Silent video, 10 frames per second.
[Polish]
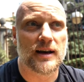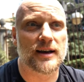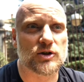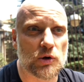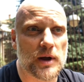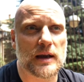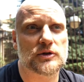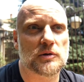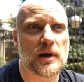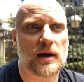Jest robieniem
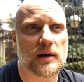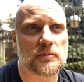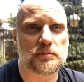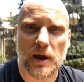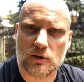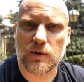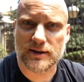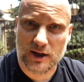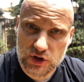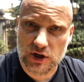sobie piekła
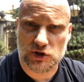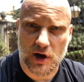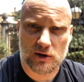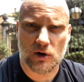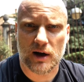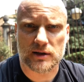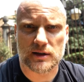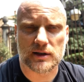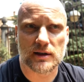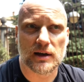za życia,
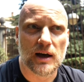kochani.